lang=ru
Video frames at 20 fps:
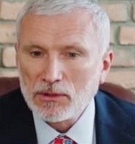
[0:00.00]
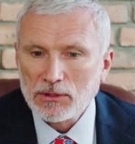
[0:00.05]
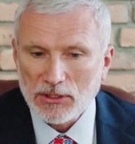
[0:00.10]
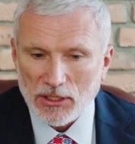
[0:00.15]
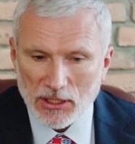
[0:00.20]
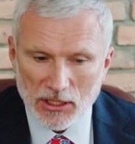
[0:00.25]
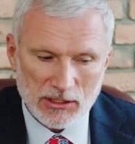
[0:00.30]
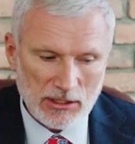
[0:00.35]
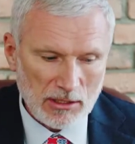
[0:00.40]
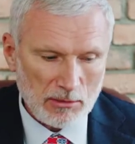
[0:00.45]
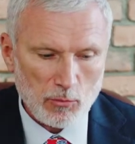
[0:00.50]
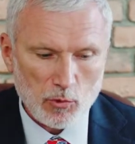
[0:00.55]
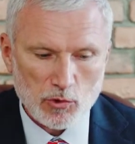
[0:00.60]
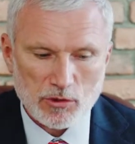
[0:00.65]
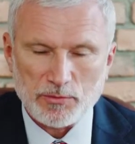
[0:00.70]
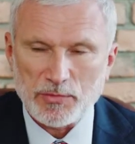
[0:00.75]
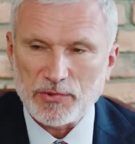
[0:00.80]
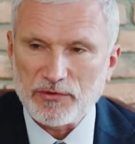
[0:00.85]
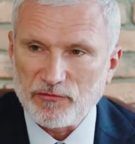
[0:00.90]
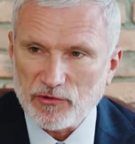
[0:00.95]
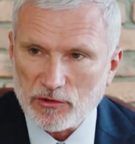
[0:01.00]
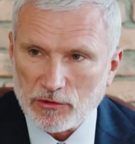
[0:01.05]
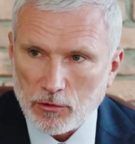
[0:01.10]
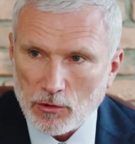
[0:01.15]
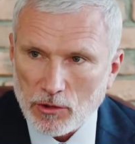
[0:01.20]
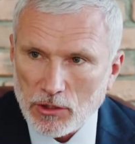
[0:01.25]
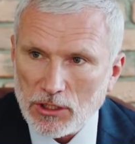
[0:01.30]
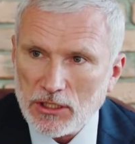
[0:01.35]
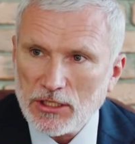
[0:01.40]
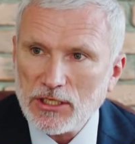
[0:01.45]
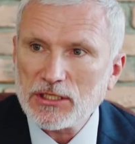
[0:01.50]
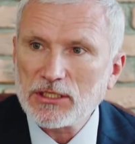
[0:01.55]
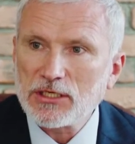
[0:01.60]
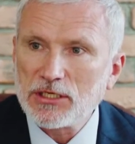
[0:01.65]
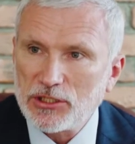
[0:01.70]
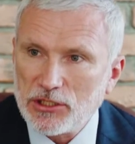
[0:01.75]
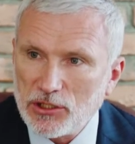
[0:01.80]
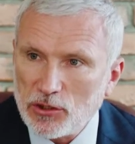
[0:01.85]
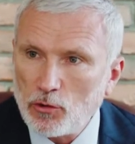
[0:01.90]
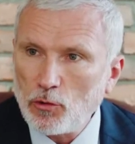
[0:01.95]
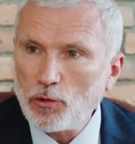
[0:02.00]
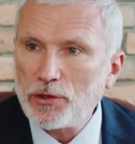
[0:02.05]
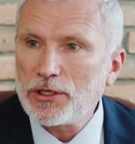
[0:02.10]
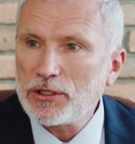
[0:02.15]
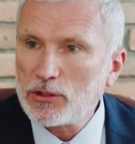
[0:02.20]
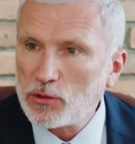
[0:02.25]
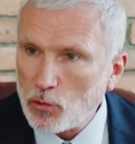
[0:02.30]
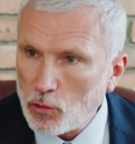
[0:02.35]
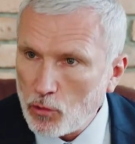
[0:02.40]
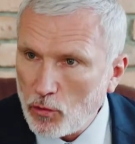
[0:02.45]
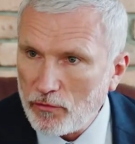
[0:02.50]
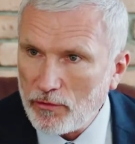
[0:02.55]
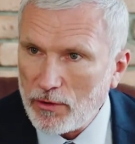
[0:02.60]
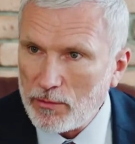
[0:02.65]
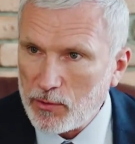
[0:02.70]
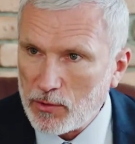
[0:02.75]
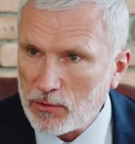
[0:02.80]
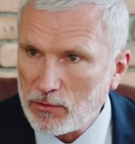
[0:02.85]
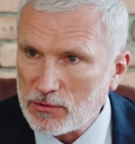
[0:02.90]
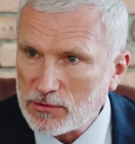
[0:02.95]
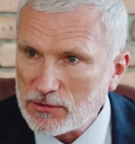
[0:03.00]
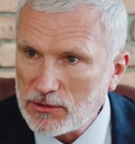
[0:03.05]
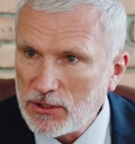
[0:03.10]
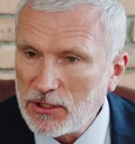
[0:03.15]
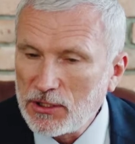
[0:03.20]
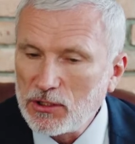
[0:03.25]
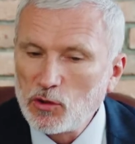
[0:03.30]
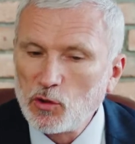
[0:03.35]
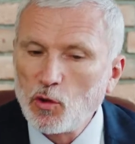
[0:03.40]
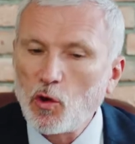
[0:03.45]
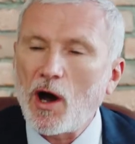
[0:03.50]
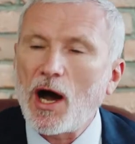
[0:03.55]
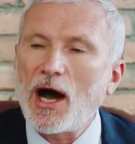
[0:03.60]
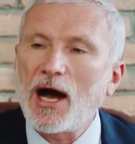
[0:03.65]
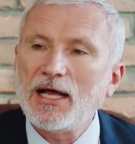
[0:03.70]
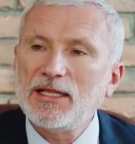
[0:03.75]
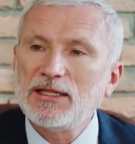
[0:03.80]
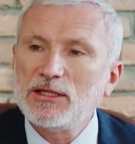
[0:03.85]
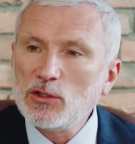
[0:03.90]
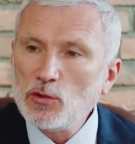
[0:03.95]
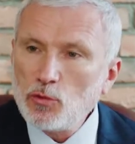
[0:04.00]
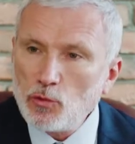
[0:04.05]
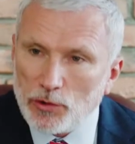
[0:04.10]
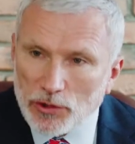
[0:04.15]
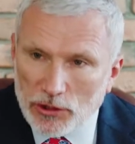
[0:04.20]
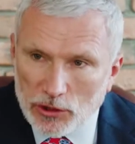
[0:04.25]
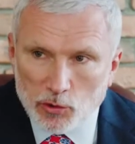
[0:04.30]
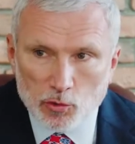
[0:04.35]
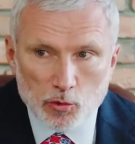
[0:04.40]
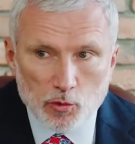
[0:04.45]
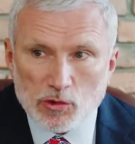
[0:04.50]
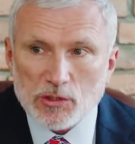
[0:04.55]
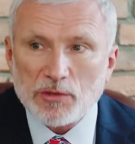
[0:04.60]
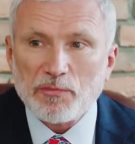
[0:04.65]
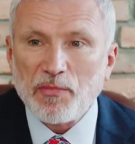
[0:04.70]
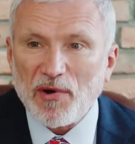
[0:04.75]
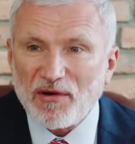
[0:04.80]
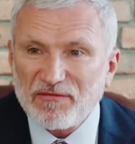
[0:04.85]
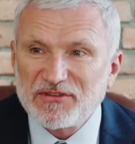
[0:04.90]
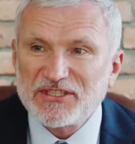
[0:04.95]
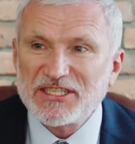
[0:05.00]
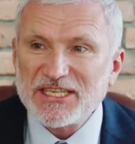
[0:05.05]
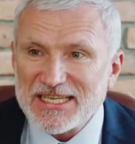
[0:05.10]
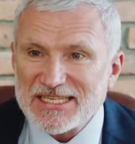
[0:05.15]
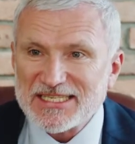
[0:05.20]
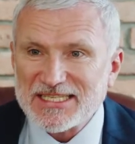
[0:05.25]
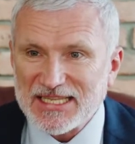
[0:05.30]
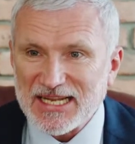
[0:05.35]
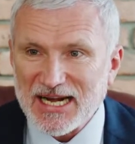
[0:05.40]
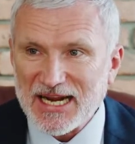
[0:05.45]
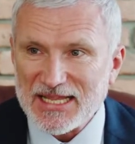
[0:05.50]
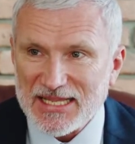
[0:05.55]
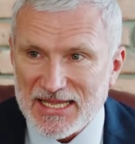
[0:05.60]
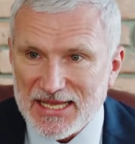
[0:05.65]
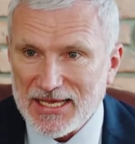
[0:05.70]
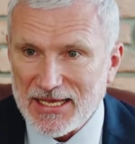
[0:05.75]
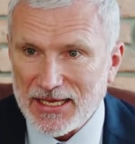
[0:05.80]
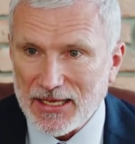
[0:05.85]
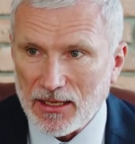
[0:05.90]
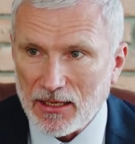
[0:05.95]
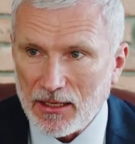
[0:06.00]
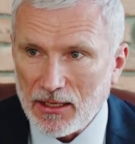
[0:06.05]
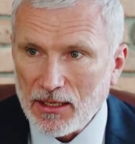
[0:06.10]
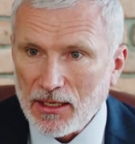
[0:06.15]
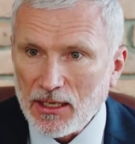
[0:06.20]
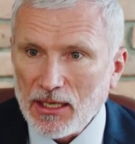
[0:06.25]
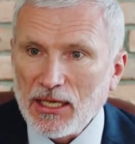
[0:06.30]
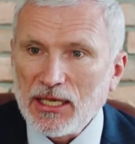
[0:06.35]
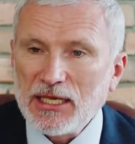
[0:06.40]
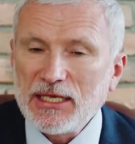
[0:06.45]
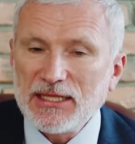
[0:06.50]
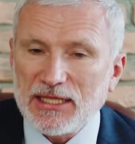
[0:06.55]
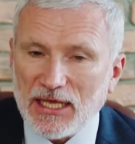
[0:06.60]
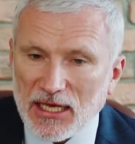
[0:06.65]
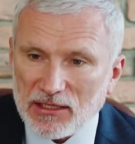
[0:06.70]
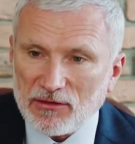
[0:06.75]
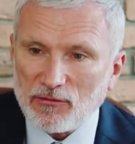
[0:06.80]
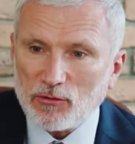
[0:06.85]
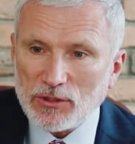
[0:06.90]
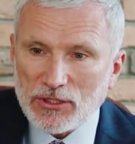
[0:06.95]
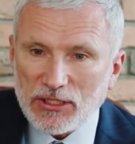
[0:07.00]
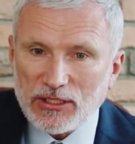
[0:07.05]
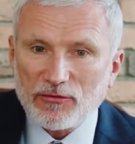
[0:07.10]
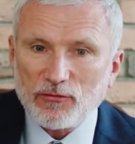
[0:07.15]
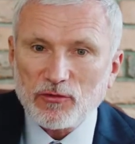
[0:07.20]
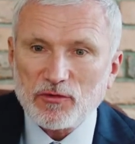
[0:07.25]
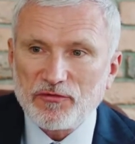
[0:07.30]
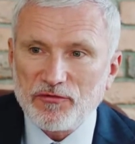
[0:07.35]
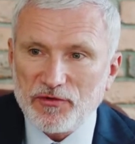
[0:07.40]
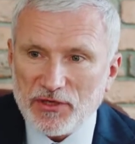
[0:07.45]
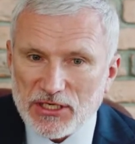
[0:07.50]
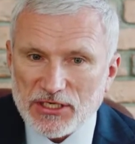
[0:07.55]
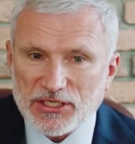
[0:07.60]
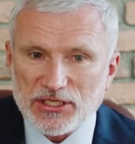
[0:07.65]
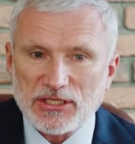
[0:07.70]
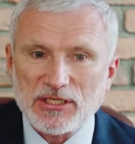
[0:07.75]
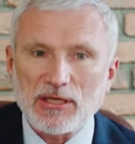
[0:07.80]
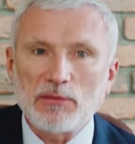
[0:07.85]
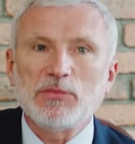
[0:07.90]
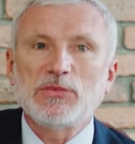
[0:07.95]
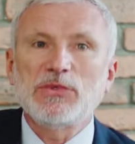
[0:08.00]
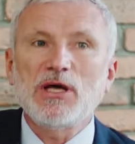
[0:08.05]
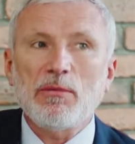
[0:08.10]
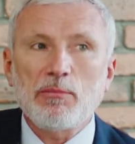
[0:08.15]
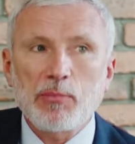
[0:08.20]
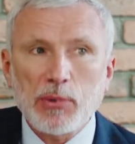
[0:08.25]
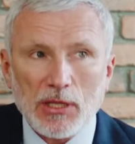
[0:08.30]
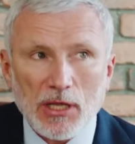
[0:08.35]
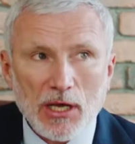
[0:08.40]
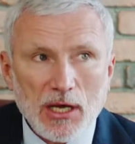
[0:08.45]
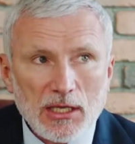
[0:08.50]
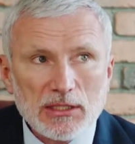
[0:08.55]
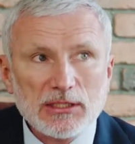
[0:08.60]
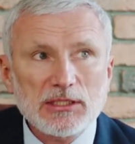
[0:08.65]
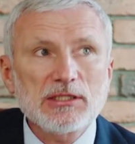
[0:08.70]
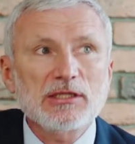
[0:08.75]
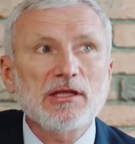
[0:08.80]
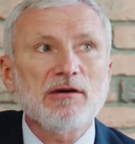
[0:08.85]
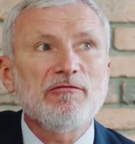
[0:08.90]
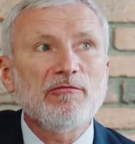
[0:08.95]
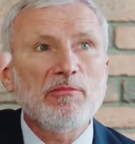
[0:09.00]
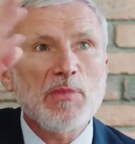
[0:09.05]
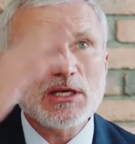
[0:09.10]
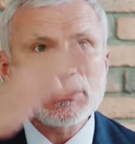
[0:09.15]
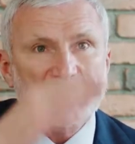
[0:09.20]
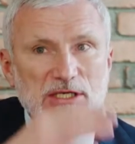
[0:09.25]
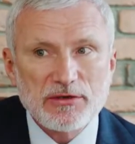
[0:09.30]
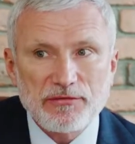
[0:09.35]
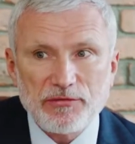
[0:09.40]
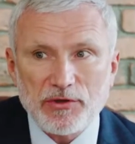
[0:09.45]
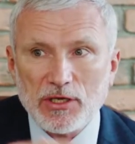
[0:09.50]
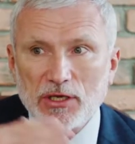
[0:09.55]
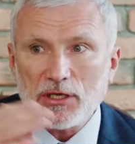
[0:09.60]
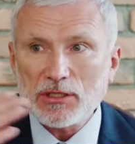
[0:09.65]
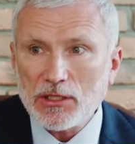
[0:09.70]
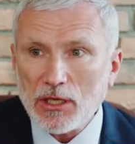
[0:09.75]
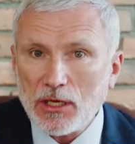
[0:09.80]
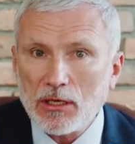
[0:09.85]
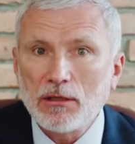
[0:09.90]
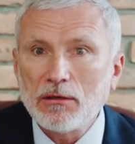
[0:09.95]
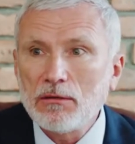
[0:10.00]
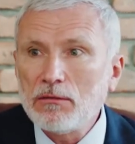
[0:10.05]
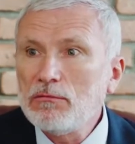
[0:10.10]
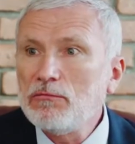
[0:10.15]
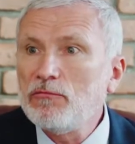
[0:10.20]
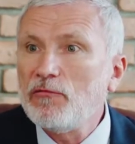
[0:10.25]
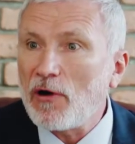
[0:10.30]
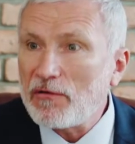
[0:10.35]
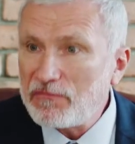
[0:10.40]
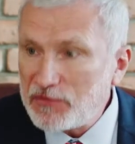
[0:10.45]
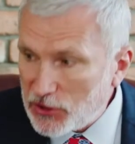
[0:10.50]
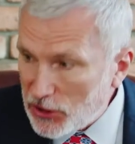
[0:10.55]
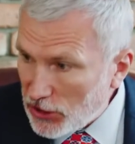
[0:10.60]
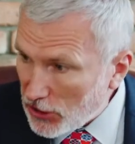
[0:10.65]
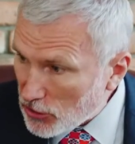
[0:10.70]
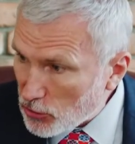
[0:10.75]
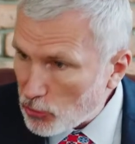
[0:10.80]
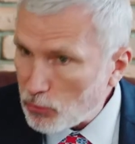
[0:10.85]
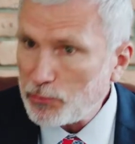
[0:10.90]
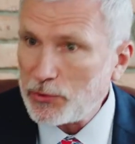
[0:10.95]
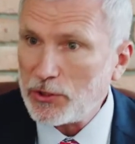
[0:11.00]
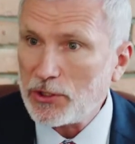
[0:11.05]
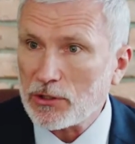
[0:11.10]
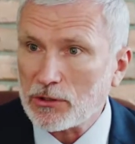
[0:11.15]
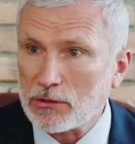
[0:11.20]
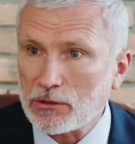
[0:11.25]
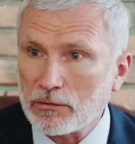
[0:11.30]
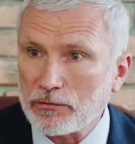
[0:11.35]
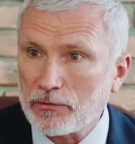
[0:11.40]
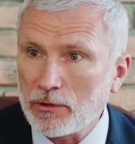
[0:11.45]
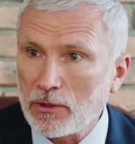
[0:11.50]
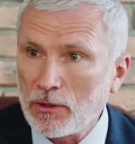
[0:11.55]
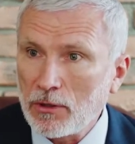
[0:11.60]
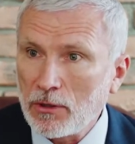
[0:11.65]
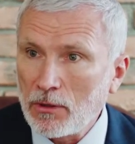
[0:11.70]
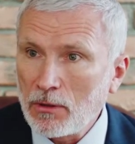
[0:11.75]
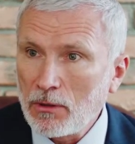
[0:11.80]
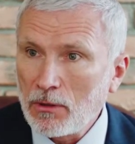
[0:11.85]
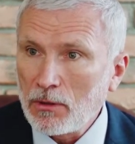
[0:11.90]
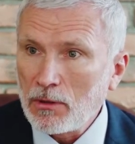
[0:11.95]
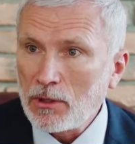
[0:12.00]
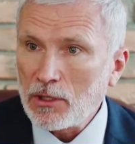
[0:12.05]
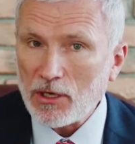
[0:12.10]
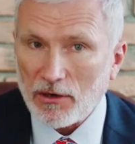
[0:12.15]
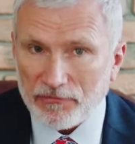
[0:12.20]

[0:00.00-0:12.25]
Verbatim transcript: Да, там может быть выслуга лет, категория, другой вопрос. Но одну и ту же по всей стране. И надо вот эти вот вещи, там, доплаты там, в Москве, да, во всех субъектах и